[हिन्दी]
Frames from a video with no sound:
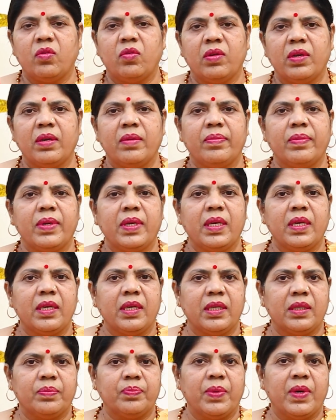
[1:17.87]
कोई भी
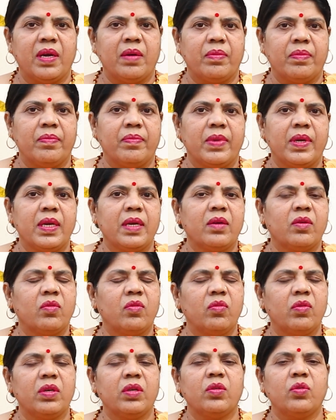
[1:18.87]
इस पर्व में
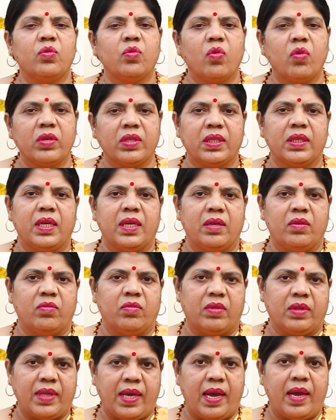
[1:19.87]
कोई दोष नहीं
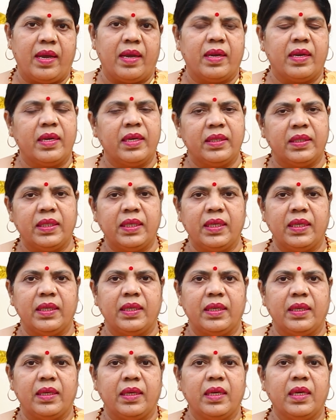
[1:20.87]
होता है
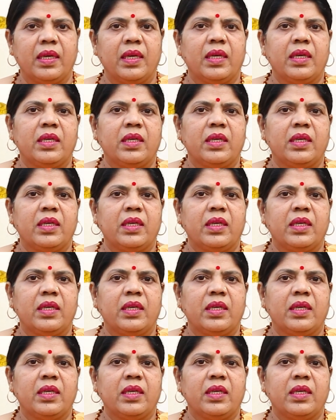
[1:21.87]
इसीलिए